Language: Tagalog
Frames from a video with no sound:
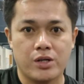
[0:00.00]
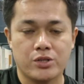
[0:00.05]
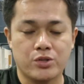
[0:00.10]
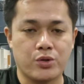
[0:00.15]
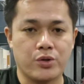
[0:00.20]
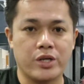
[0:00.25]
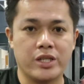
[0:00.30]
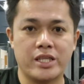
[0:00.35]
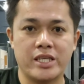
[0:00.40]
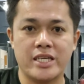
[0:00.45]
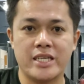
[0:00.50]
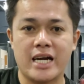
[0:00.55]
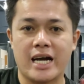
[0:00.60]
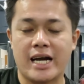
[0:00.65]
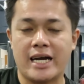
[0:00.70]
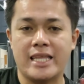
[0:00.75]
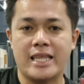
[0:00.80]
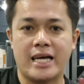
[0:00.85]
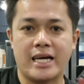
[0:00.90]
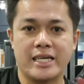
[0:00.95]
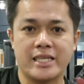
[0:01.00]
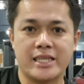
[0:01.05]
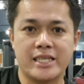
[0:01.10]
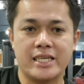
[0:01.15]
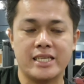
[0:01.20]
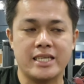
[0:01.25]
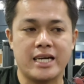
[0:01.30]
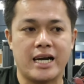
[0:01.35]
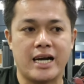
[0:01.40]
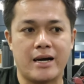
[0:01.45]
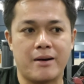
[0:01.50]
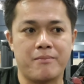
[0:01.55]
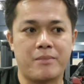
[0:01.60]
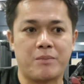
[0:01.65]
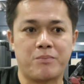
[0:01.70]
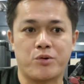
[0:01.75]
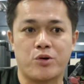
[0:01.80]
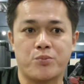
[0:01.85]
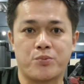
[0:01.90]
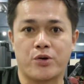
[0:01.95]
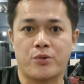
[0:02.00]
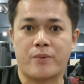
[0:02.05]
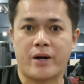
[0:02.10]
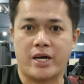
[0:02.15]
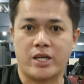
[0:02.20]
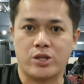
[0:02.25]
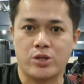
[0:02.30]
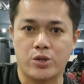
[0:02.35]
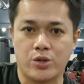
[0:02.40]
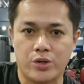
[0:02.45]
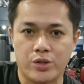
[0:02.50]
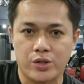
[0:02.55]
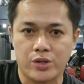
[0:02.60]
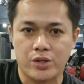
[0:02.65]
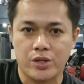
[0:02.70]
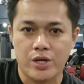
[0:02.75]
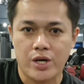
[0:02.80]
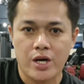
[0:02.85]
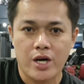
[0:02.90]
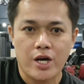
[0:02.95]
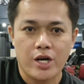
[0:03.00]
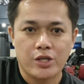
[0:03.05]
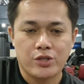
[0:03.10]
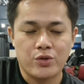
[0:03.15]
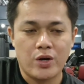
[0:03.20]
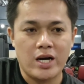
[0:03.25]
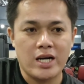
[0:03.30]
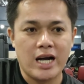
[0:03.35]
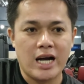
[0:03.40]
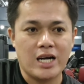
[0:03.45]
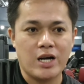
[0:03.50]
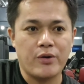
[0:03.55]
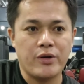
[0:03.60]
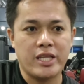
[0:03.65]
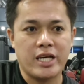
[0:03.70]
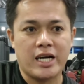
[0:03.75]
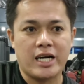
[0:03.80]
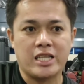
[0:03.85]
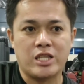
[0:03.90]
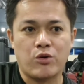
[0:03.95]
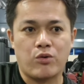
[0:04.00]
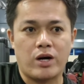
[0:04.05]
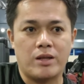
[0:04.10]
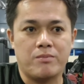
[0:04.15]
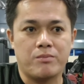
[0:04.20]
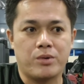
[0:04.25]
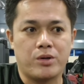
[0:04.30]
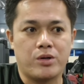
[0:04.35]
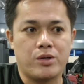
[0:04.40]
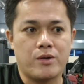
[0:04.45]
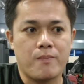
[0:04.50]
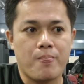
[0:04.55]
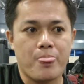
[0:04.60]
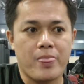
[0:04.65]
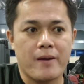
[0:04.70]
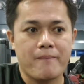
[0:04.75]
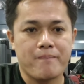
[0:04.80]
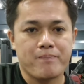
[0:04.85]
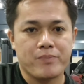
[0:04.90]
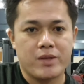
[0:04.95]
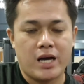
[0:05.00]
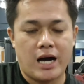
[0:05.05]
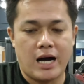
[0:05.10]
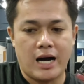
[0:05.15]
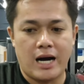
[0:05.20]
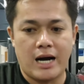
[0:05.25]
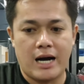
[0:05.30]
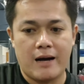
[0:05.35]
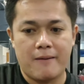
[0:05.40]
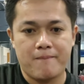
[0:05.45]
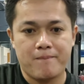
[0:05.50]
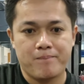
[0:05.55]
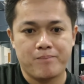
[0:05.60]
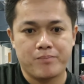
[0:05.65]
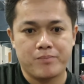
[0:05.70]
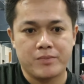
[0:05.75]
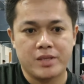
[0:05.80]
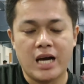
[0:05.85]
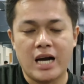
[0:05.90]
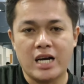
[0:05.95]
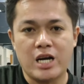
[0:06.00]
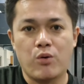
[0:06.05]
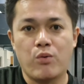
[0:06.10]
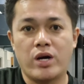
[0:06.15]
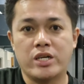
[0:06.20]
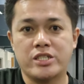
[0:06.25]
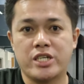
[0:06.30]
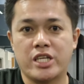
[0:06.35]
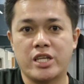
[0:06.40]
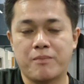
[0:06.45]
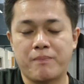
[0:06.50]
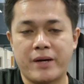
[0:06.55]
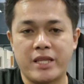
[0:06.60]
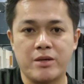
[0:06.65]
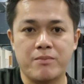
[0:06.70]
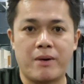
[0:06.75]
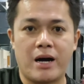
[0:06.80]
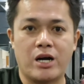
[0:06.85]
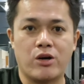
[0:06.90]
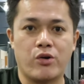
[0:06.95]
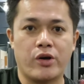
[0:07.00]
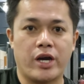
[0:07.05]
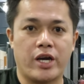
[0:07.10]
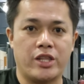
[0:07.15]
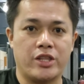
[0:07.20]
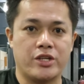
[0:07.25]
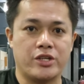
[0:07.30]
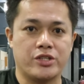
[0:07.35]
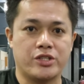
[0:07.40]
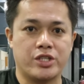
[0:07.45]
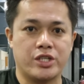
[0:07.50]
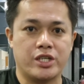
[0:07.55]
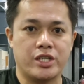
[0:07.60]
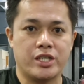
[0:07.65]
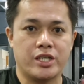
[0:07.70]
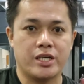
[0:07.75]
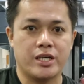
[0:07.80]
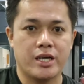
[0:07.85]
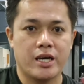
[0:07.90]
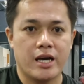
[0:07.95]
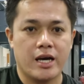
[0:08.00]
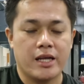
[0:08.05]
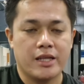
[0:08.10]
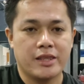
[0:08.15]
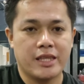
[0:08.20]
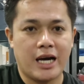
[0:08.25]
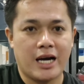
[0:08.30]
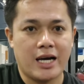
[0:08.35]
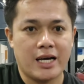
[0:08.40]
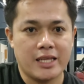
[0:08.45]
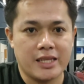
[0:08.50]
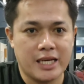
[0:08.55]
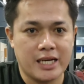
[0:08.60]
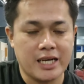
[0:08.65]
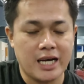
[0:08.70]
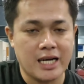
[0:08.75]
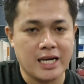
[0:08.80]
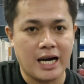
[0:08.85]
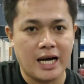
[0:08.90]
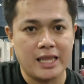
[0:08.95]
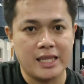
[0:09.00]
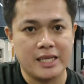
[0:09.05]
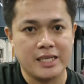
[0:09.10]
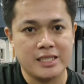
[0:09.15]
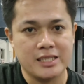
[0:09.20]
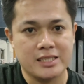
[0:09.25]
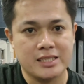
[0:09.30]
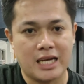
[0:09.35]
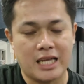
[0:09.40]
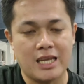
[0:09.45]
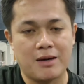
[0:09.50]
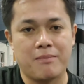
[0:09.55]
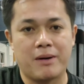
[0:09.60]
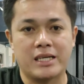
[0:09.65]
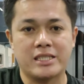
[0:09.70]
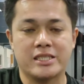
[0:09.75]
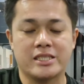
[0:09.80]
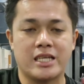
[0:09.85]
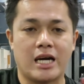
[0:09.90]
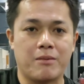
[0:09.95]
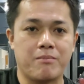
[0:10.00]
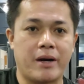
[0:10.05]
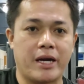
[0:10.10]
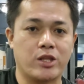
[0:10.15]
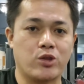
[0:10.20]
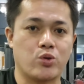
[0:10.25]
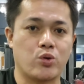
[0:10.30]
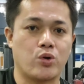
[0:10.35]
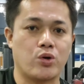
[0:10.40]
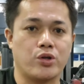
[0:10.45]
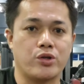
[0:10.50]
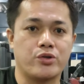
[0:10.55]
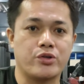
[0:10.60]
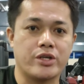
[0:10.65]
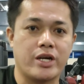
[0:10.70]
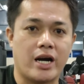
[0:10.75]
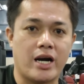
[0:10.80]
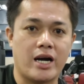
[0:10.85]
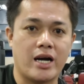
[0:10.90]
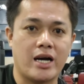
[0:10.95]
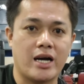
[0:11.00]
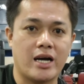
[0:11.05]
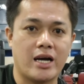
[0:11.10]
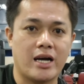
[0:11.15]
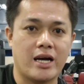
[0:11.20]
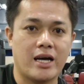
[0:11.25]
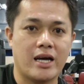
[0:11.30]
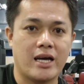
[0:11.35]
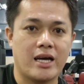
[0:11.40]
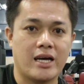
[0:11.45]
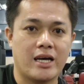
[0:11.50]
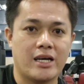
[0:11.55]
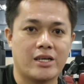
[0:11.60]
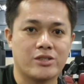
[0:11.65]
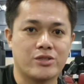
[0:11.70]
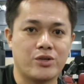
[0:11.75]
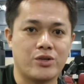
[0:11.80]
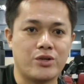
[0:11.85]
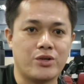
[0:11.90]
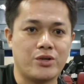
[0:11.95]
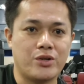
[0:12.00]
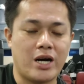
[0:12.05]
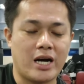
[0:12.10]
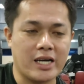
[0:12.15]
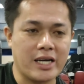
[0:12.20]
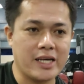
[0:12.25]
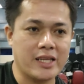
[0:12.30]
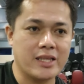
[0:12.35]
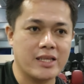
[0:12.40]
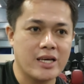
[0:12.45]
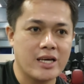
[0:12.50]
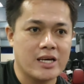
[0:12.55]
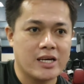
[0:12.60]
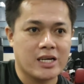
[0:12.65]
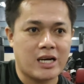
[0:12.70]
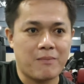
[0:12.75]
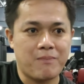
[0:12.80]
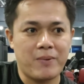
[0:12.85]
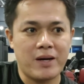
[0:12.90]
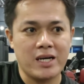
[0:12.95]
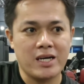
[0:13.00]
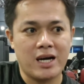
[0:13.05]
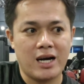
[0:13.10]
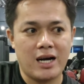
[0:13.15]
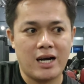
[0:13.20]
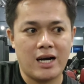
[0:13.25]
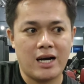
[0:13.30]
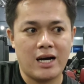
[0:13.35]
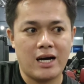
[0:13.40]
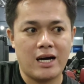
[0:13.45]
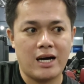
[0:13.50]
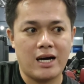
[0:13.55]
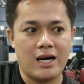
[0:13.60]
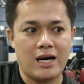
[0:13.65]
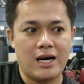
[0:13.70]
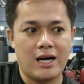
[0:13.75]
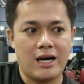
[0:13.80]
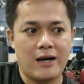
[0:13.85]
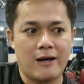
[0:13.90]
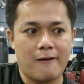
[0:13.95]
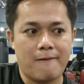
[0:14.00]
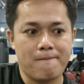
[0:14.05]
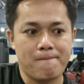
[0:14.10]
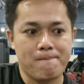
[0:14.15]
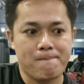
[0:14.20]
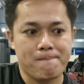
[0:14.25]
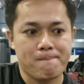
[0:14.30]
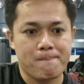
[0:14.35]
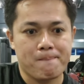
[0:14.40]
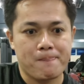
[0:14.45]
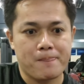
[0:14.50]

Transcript: So, hindi niya kaila, hindi niya mapo-provide 'yon. So, ang gagawin ng katawan mo, uh, gagawa siya ng panibagong energy na nanggagaling sa labas ng mitochondria. So, again, kapag uh,